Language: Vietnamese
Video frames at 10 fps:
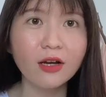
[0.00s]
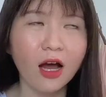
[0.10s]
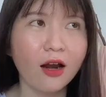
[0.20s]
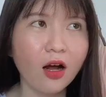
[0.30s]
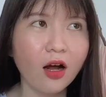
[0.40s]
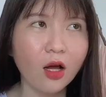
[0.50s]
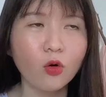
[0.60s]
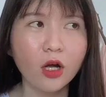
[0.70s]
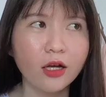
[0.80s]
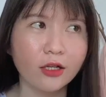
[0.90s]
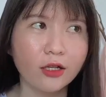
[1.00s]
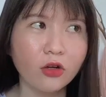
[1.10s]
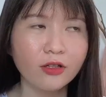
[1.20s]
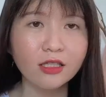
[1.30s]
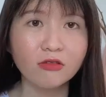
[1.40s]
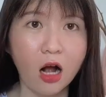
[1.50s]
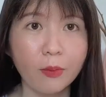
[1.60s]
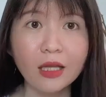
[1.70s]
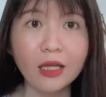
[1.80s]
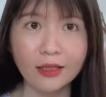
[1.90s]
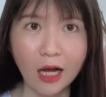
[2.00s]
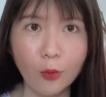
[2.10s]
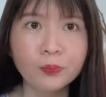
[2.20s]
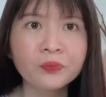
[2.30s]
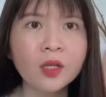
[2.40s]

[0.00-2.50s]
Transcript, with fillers: đề đó là ok thì có những cái trường hợp đã thành công